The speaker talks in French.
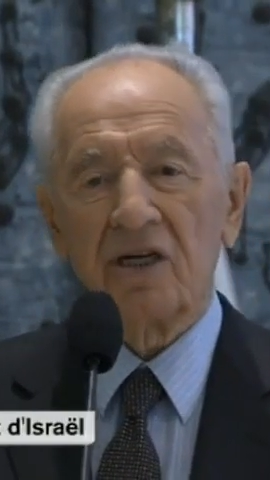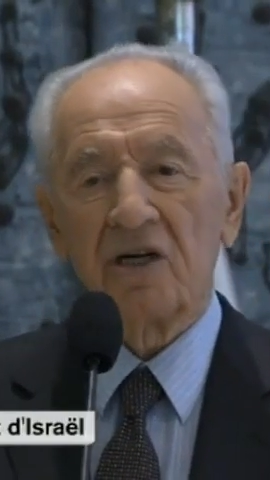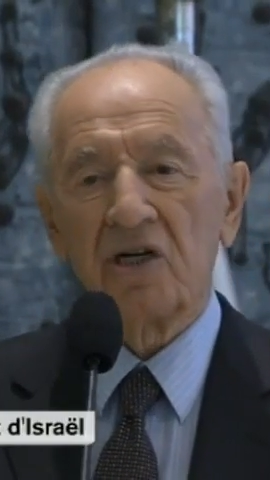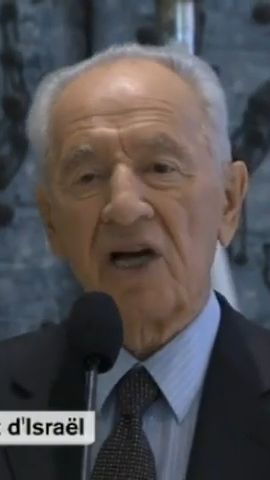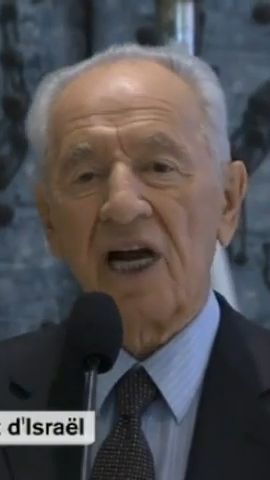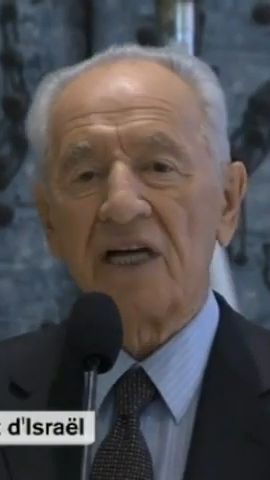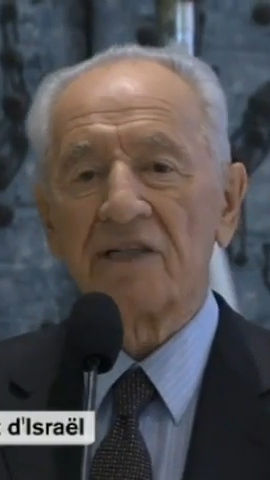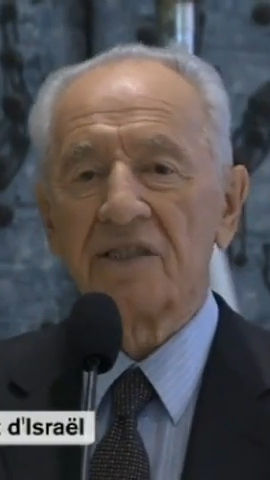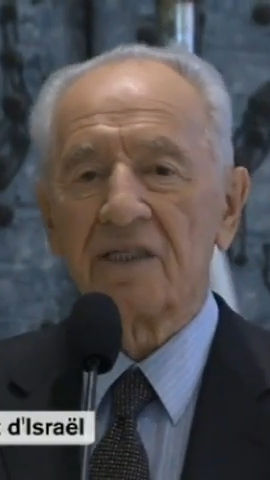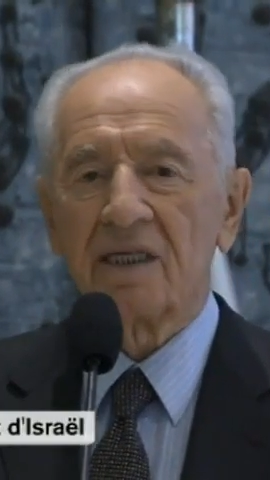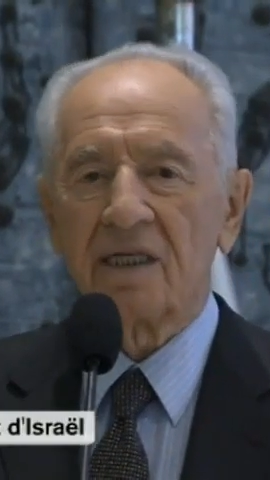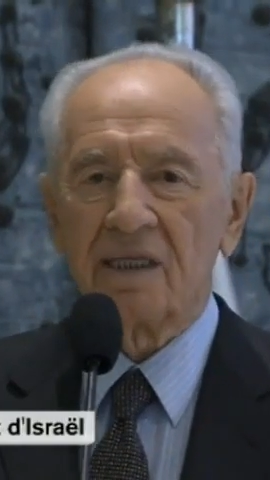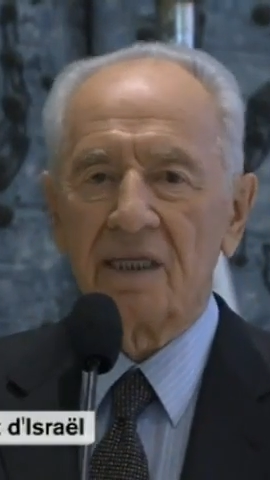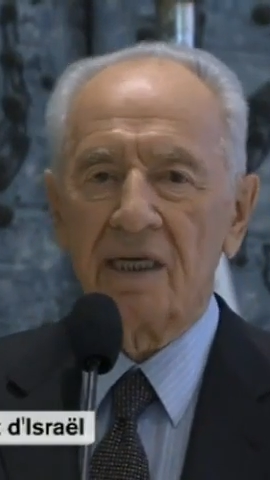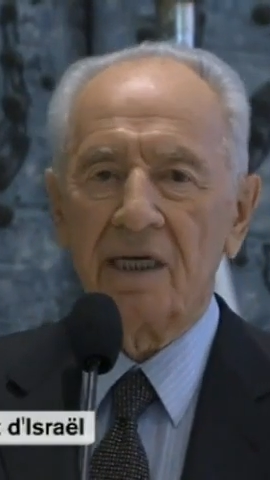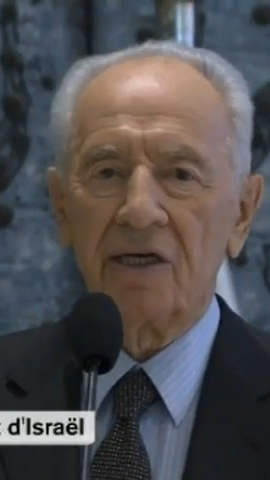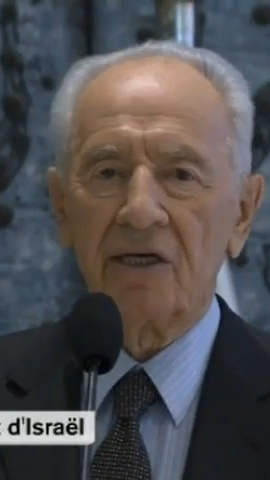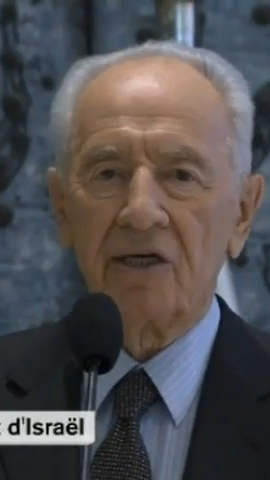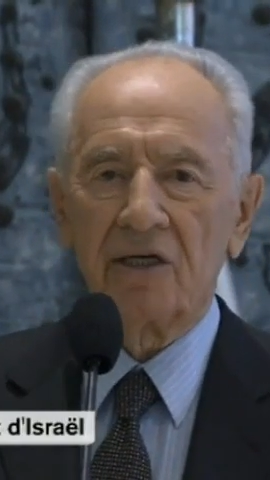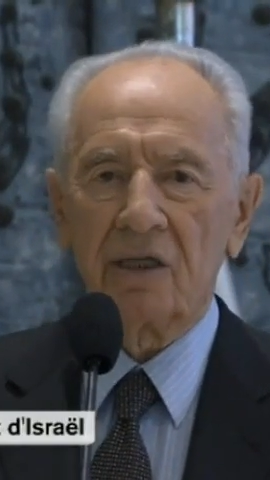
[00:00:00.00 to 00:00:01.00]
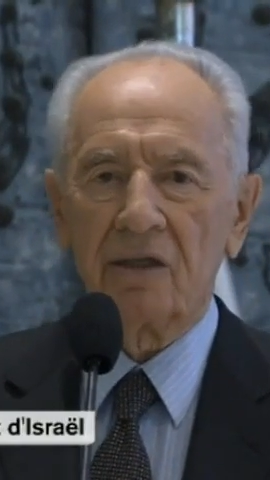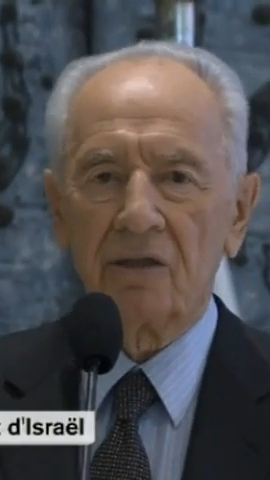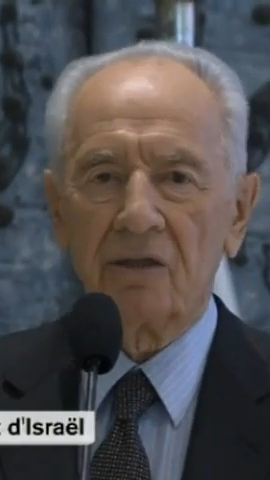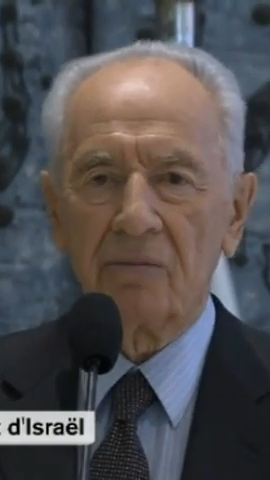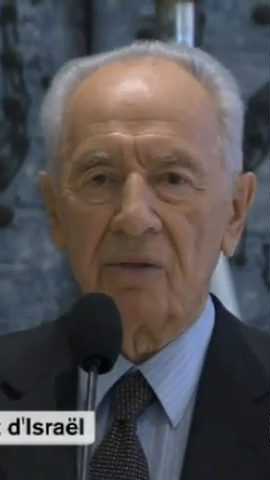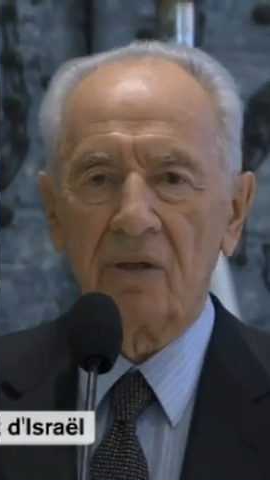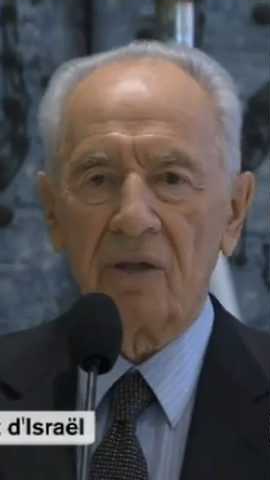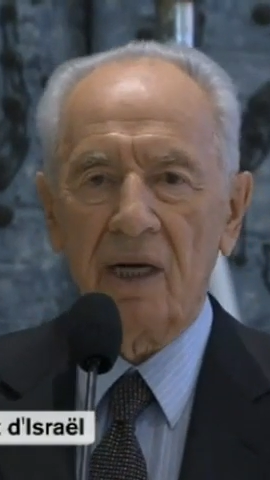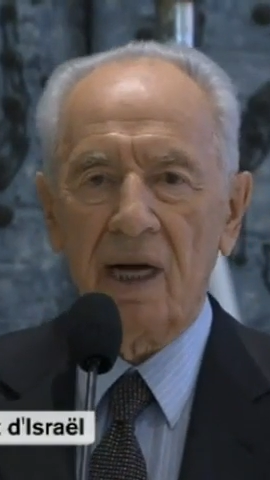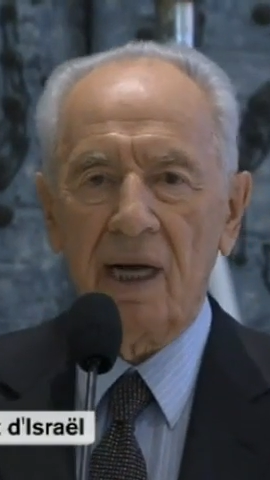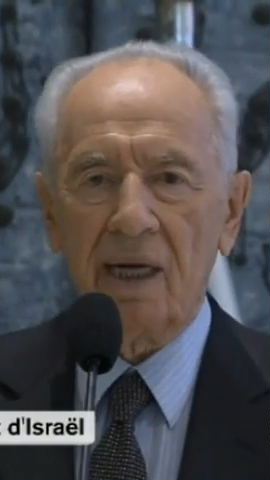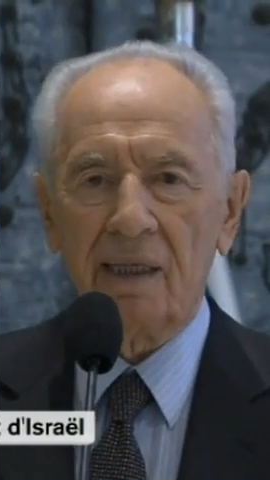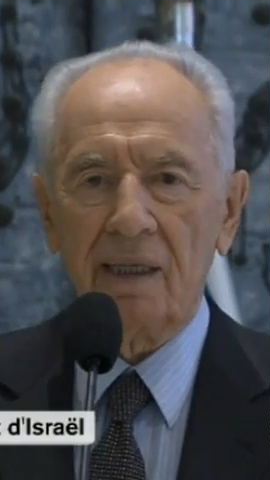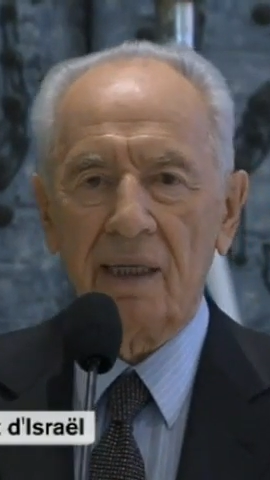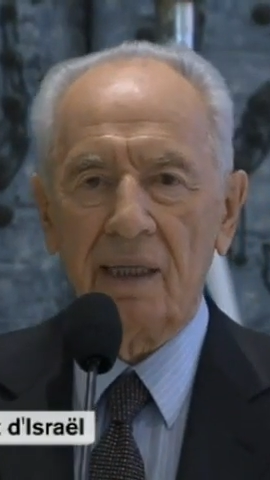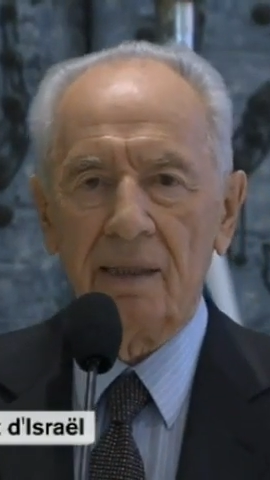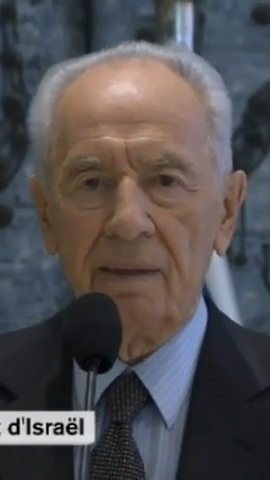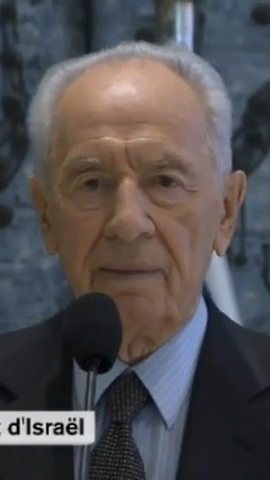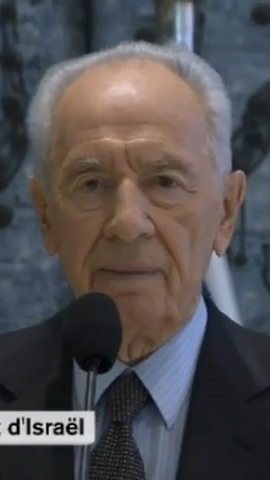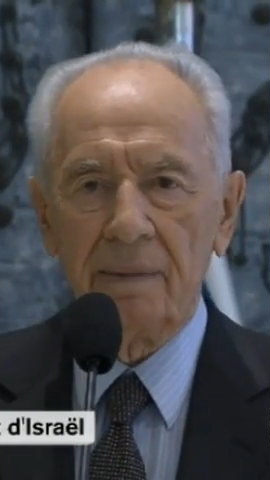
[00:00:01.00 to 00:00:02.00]
n'est pas seulement un danger pour la
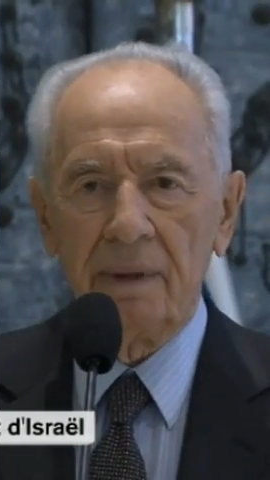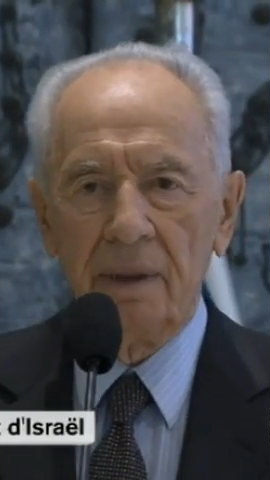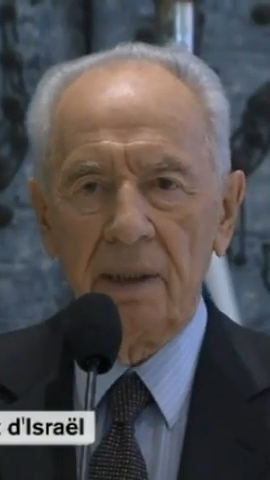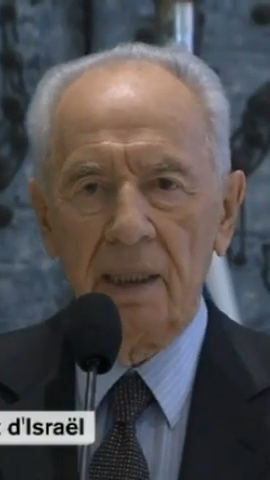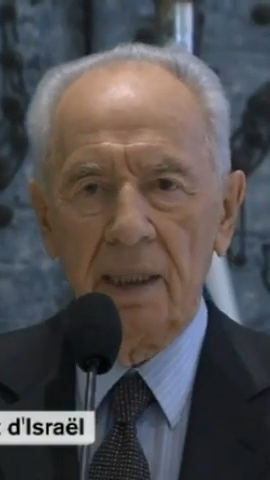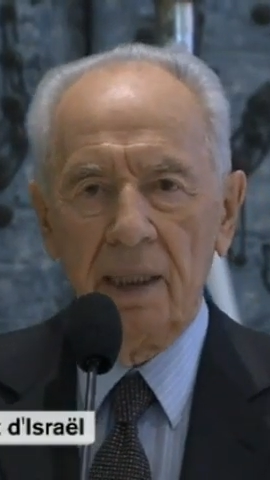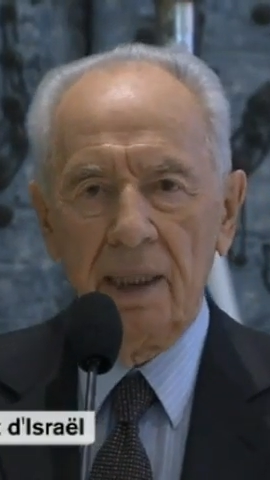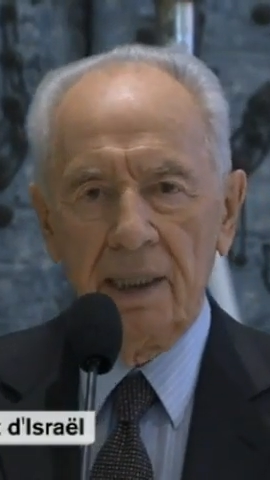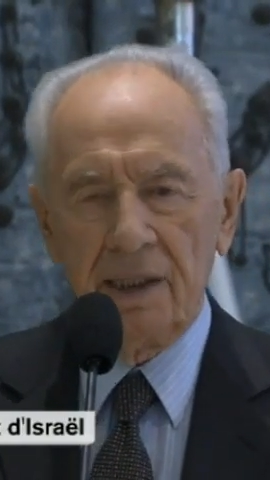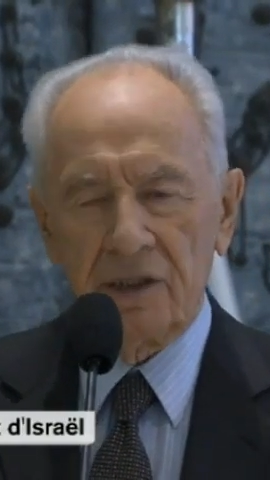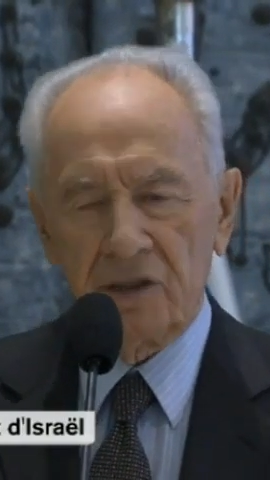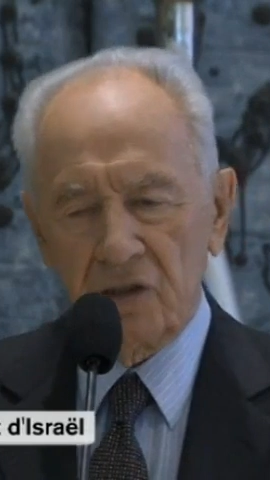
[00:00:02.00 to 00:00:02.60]
Bulgarie,